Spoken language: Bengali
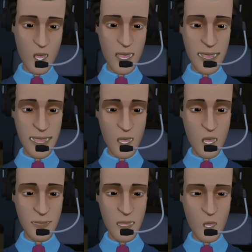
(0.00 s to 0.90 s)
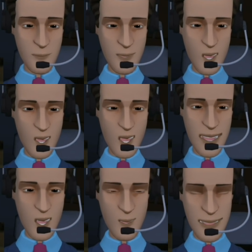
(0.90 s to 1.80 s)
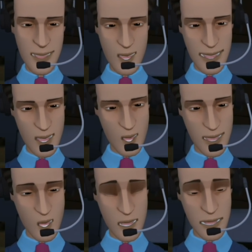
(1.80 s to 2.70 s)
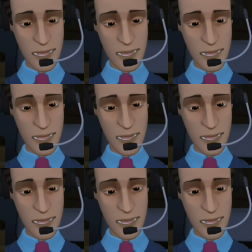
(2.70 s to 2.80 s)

সরি তার জন্য ওসিআই হচ্ছে